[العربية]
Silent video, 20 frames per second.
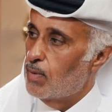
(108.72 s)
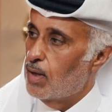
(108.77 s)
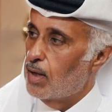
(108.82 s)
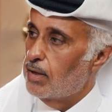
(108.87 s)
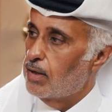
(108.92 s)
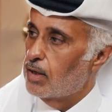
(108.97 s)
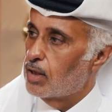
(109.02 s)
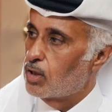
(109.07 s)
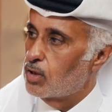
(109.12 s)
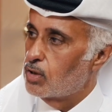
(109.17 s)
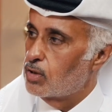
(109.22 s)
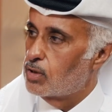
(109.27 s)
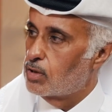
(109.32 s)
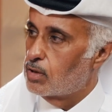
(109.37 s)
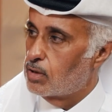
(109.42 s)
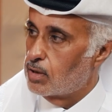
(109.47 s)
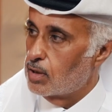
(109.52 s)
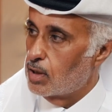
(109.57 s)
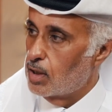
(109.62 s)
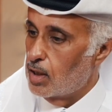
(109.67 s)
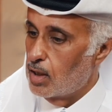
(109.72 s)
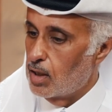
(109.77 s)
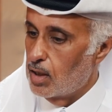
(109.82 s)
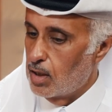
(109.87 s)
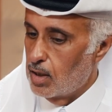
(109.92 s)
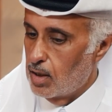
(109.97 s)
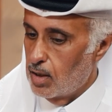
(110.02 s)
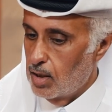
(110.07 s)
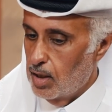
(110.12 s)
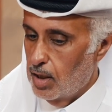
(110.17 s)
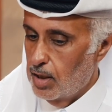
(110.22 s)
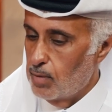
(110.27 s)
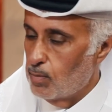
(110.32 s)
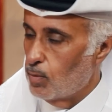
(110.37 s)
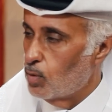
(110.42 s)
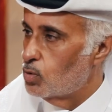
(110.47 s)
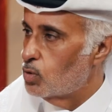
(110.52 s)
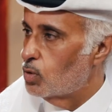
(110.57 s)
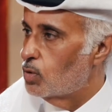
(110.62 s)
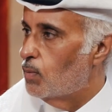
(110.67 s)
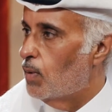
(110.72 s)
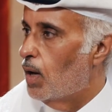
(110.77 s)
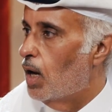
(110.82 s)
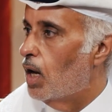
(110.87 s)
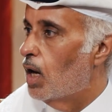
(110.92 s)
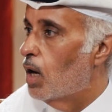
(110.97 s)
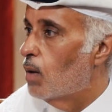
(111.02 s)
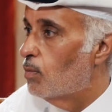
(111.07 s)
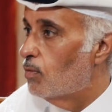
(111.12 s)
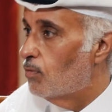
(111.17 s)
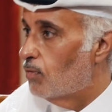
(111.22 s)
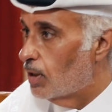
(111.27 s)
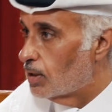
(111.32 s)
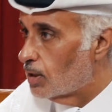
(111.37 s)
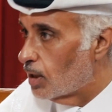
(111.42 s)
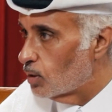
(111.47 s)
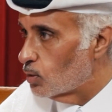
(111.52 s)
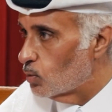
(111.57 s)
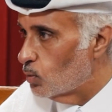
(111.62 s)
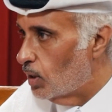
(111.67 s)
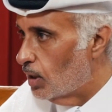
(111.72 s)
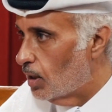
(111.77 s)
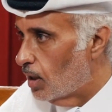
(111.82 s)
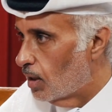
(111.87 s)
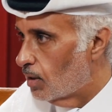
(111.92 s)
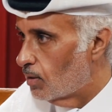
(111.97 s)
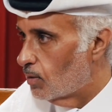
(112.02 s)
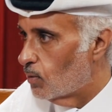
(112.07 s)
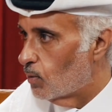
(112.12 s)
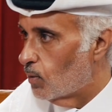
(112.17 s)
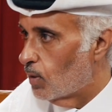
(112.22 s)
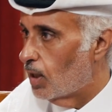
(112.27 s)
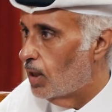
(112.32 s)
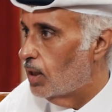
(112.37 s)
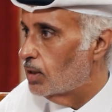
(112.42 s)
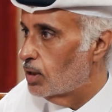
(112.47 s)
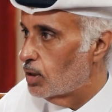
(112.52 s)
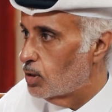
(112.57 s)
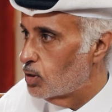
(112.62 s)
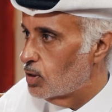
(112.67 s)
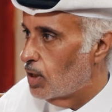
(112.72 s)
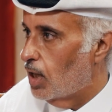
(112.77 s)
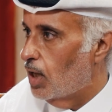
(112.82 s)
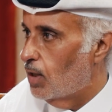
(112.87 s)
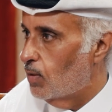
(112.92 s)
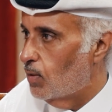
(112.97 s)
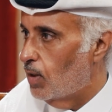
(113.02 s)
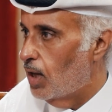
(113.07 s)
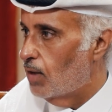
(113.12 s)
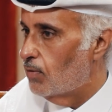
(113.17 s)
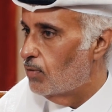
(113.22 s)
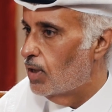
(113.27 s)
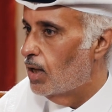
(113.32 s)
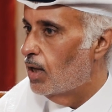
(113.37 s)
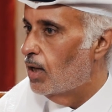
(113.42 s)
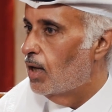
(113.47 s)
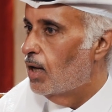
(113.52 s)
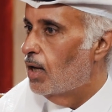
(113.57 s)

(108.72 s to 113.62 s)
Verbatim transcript: بما انك كنت آه، يعني موجود معانا ومن فتره طويله والله يعطيك الصحه والعافيه